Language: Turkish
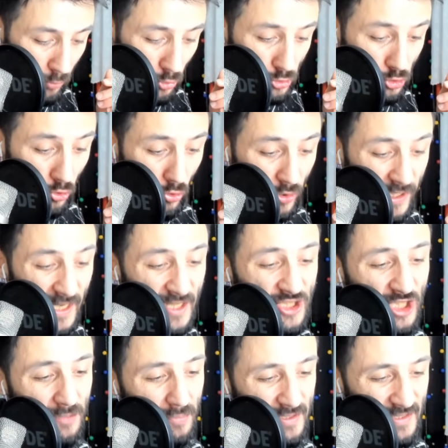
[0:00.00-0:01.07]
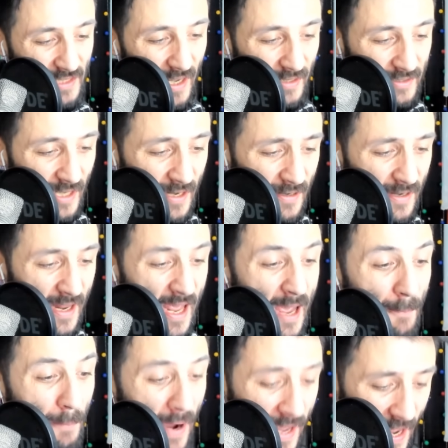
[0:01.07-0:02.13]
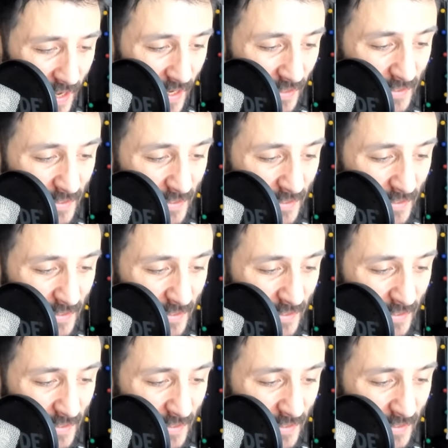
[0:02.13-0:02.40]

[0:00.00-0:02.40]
Buz ruhu yeni çıkmış zaten. Baya